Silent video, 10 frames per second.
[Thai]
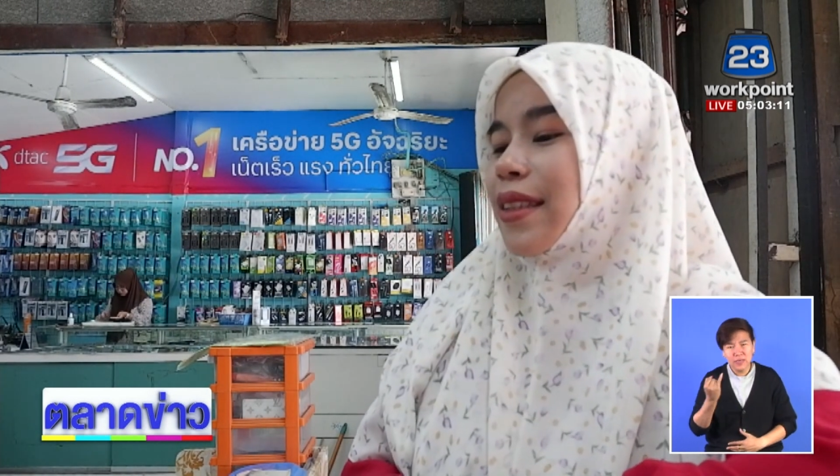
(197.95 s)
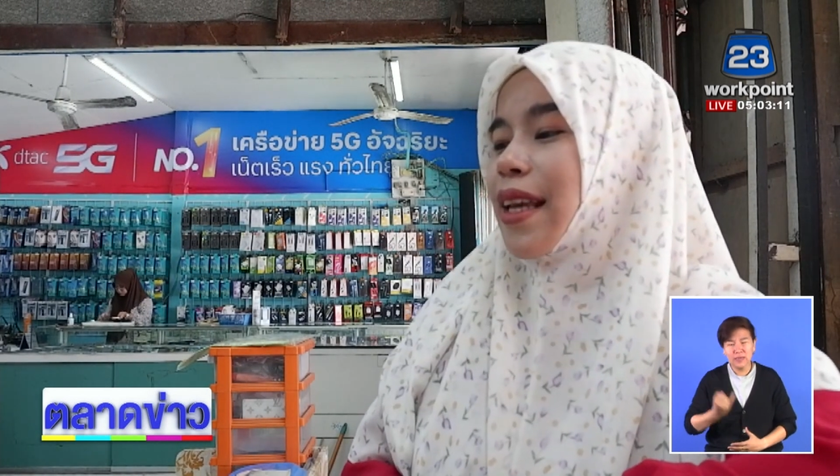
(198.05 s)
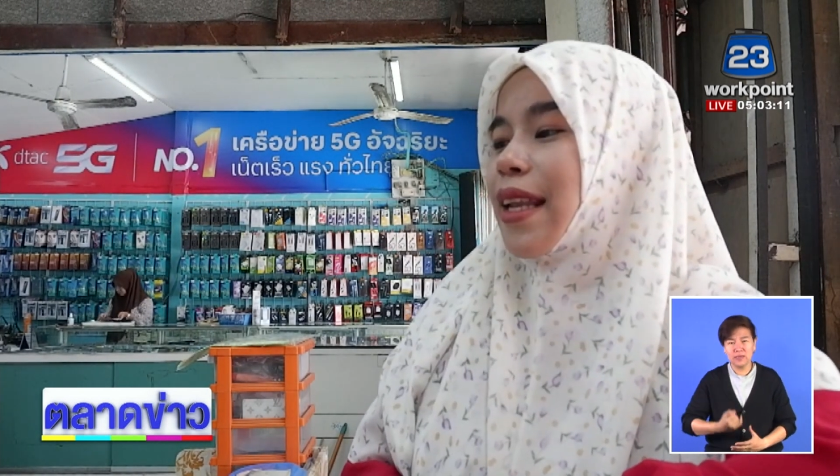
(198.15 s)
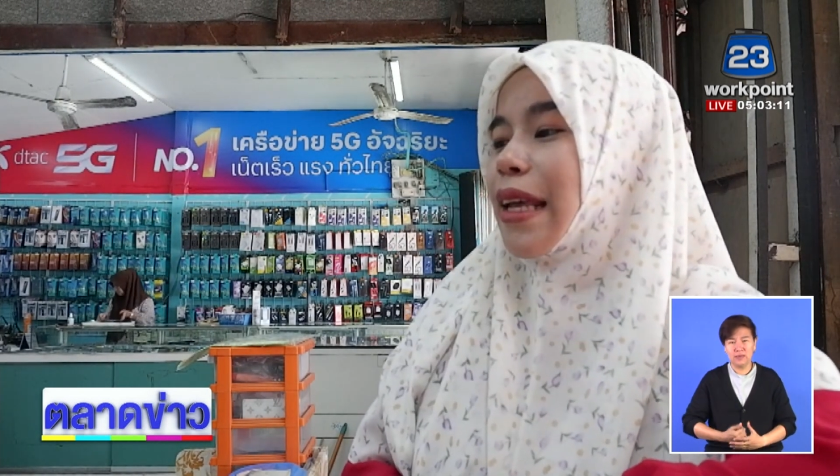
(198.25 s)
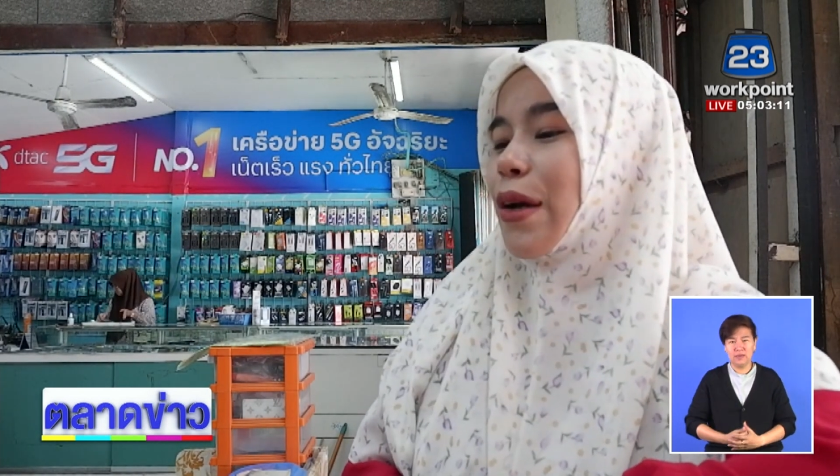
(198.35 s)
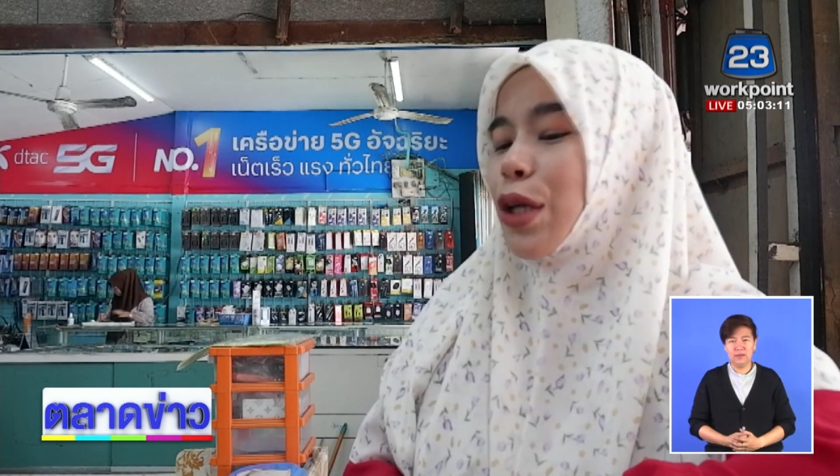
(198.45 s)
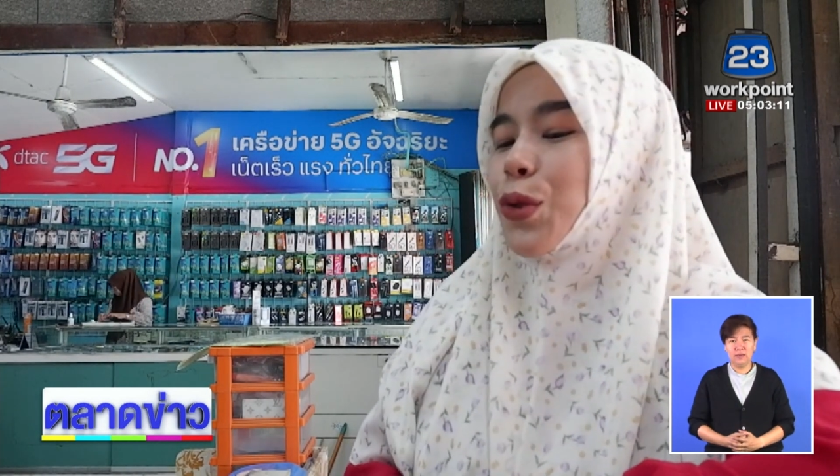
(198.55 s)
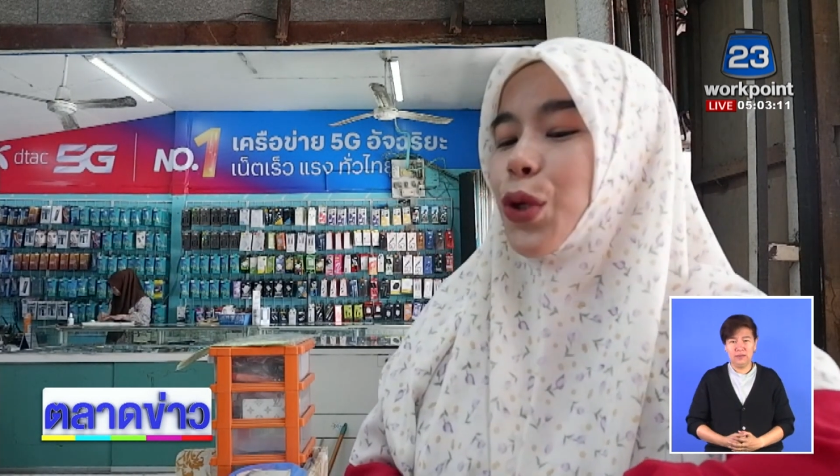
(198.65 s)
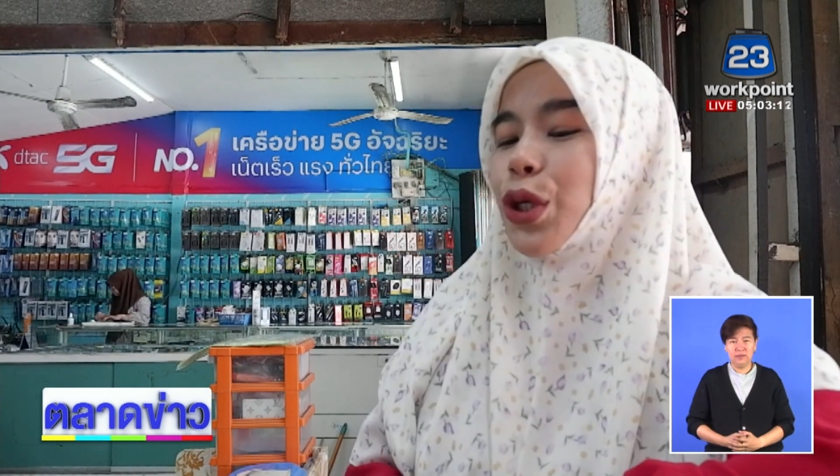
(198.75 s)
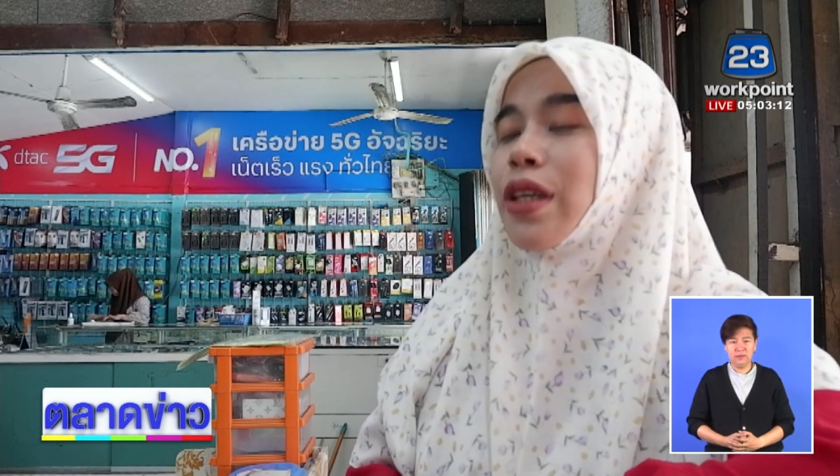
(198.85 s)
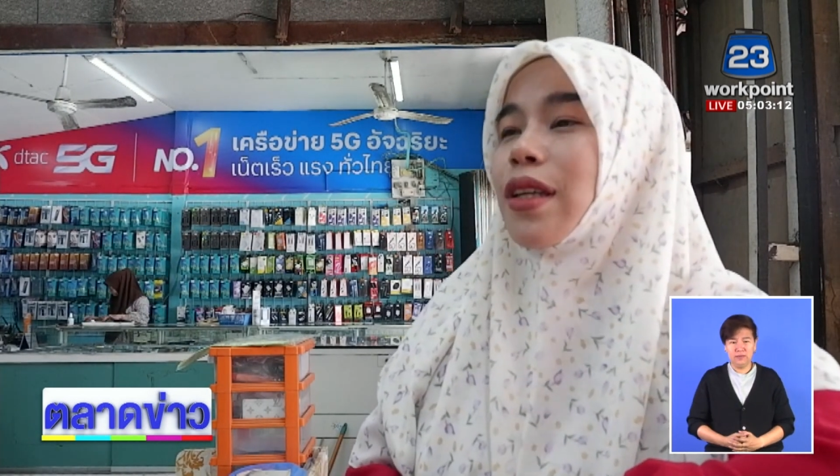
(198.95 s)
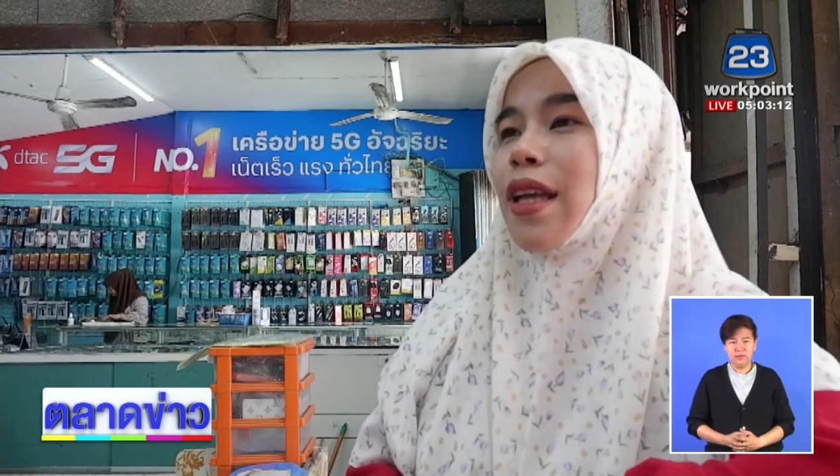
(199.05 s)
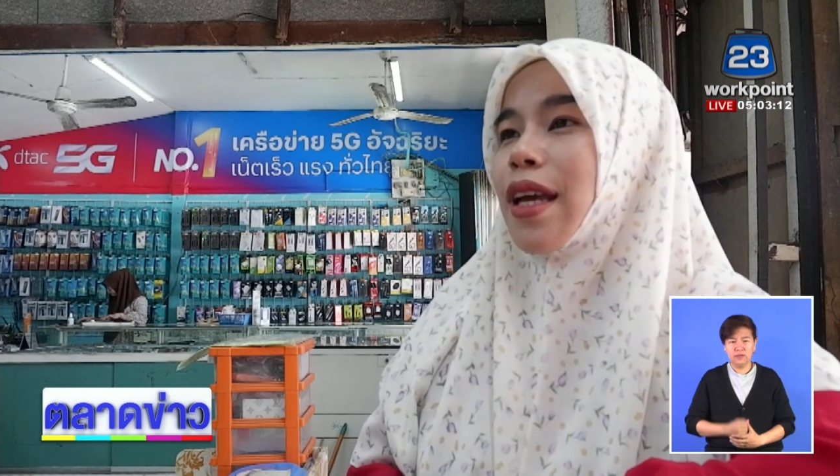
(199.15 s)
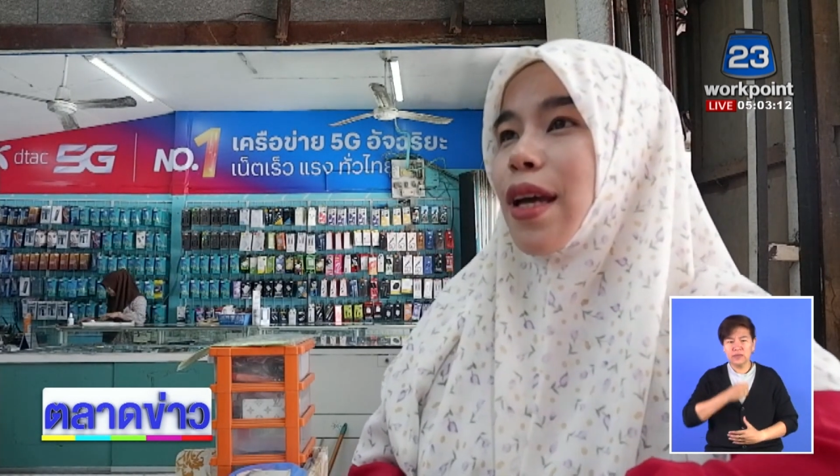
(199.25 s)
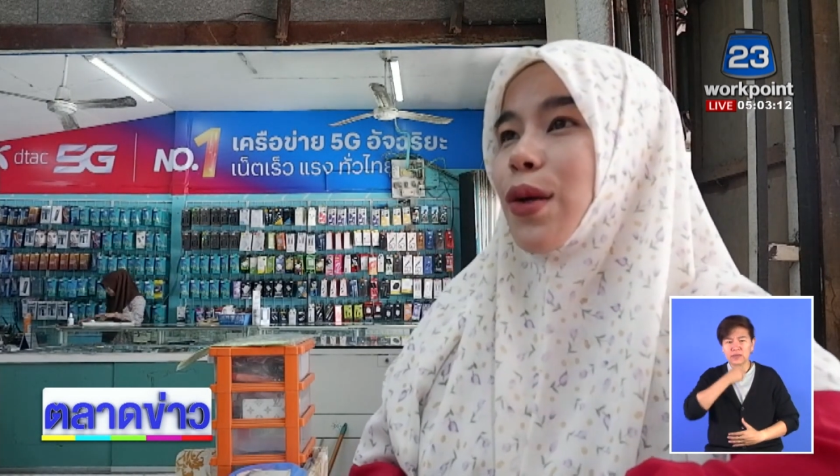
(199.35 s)
แก่แล้วอายุก็เยอะ
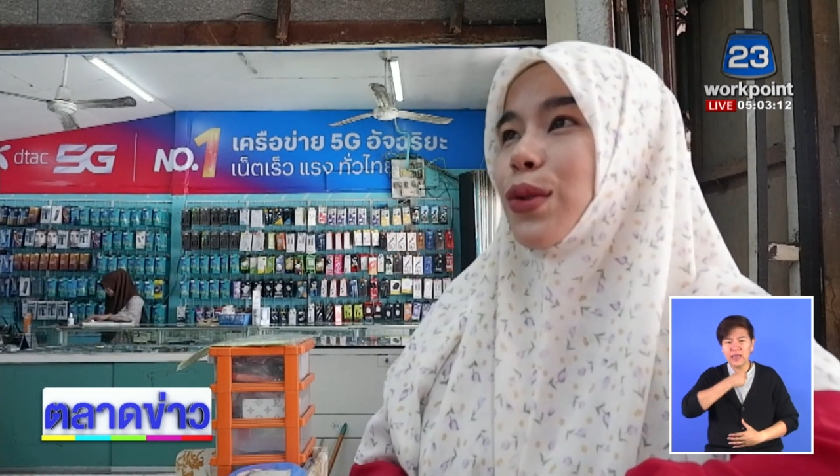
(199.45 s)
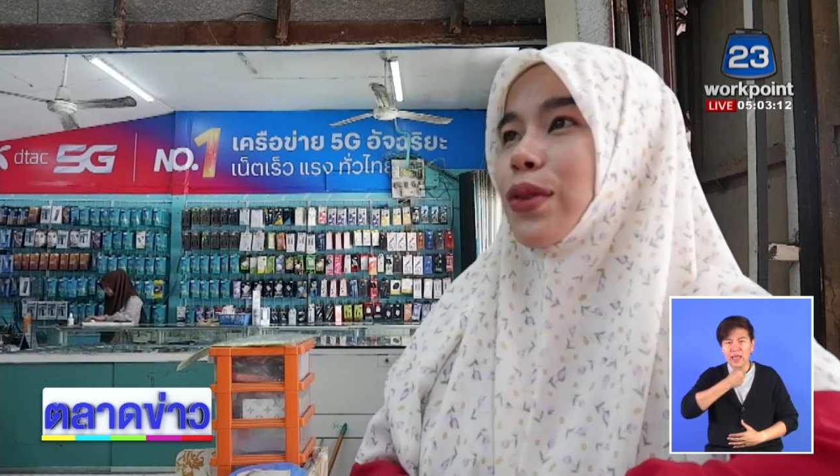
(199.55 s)
แล้ว